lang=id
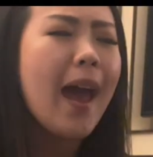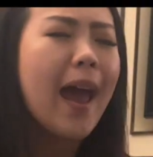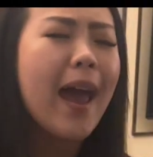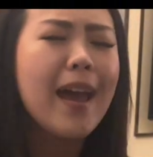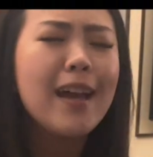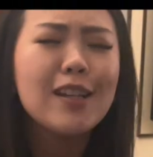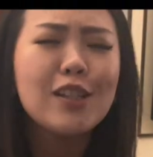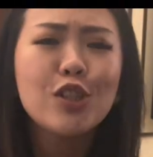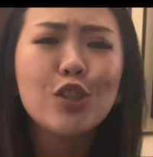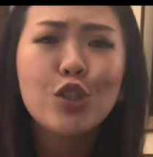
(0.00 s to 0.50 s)

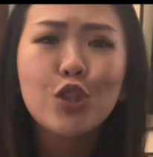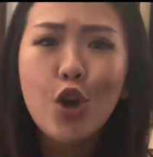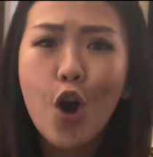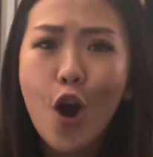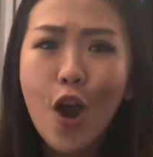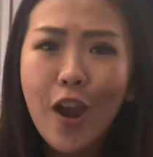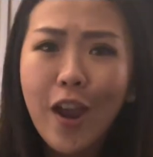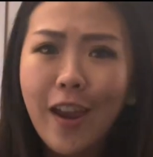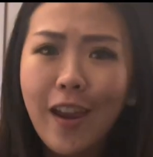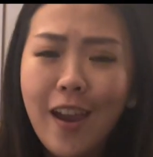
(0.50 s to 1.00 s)

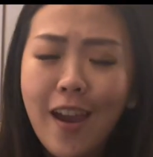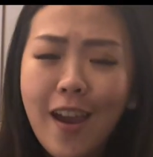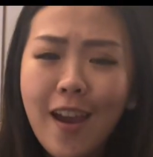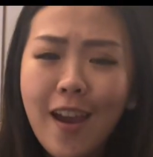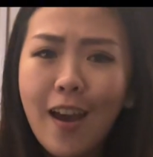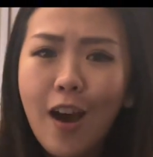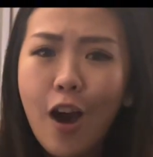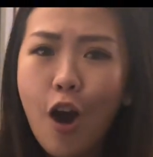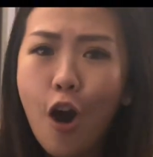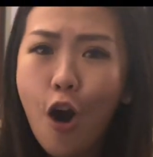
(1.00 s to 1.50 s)
Enjoy
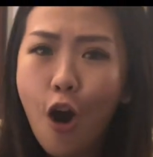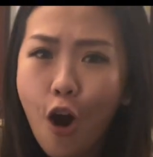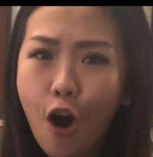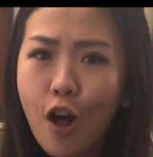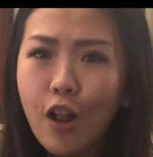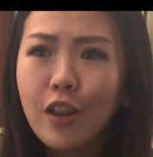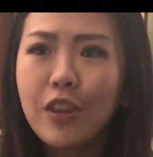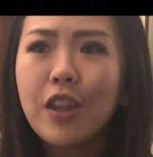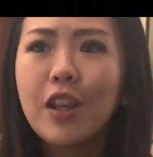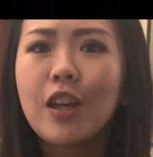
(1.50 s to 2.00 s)

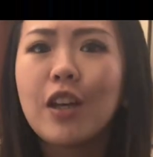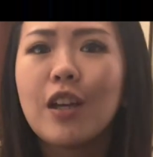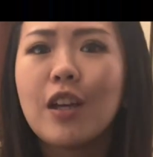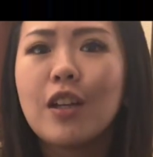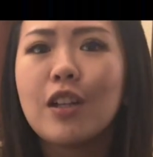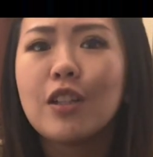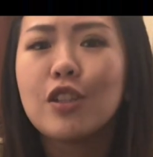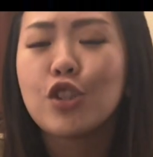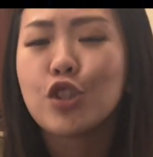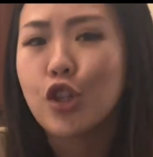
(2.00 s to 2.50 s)
all
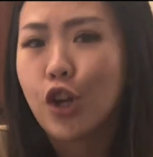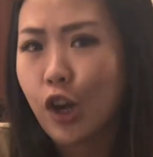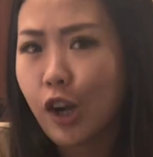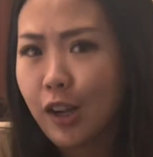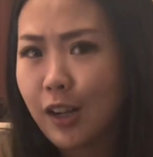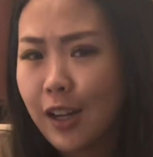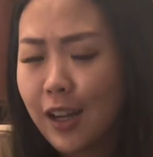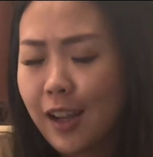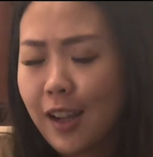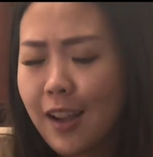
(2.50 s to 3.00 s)
the
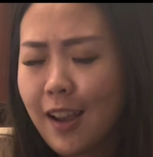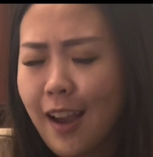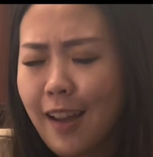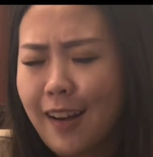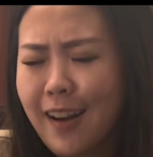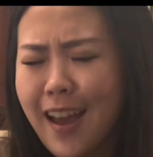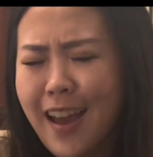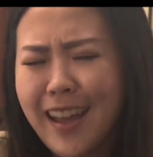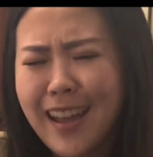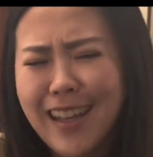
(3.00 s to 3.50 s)
journey
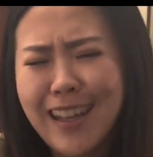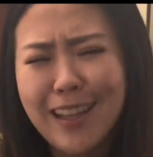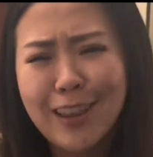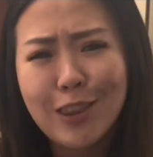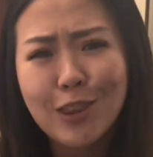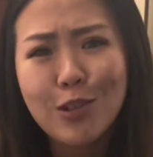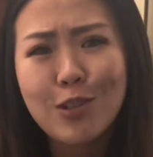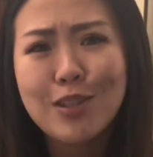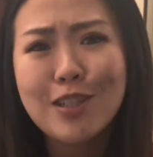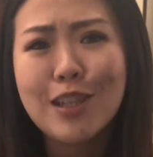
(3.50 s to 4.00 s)
karena
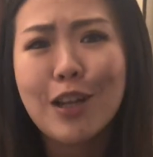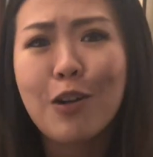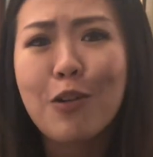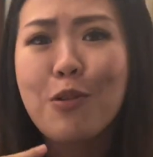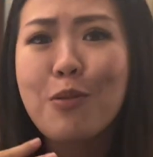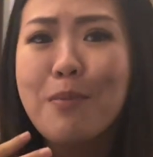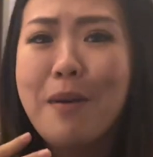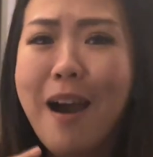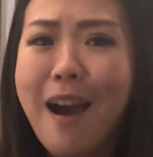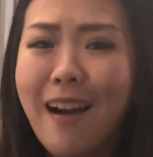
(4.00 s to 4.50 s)
itu
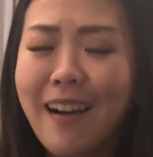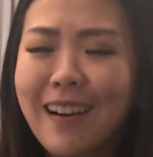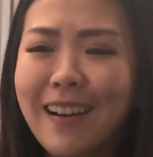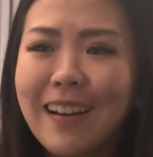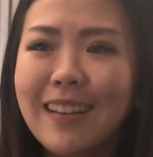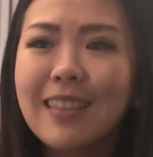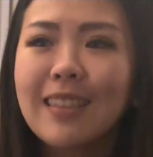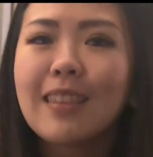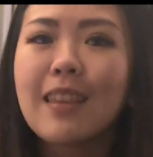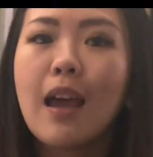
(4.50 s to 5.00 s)
seru
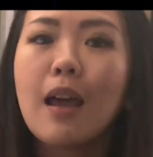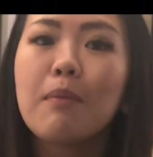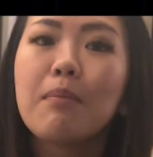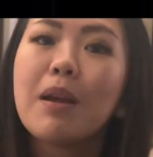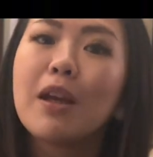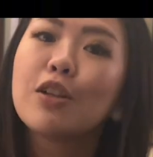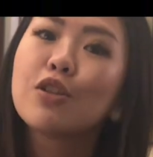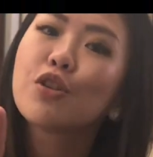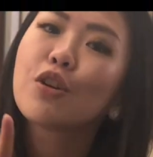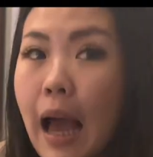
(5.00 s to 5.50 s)
banget dan
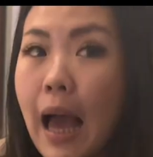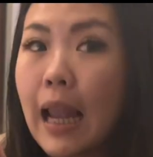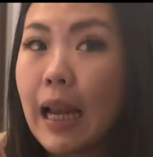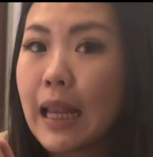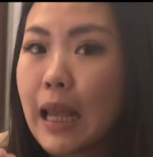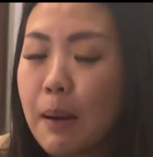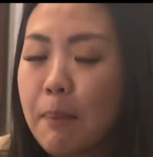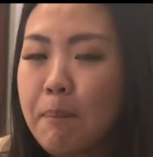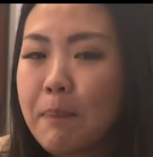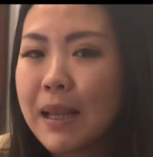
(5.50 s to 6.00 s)
make sure
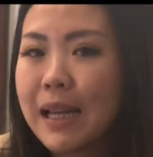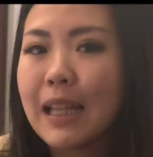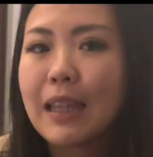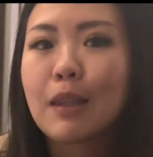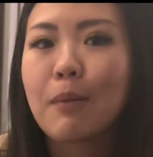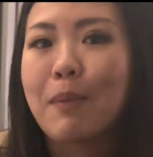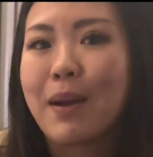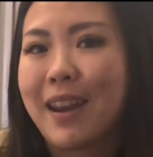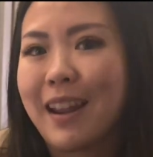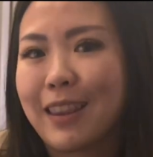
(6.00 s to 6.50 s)
kalian pilih
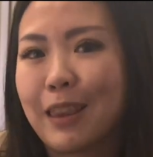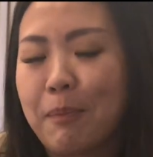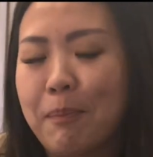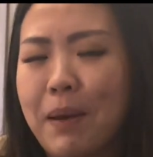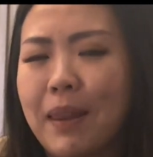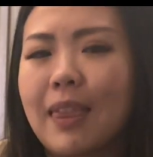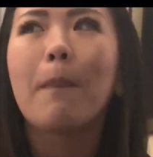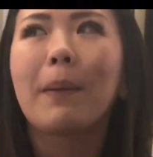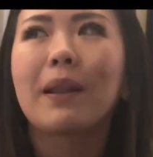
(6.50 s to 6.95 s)
teman yang tepat.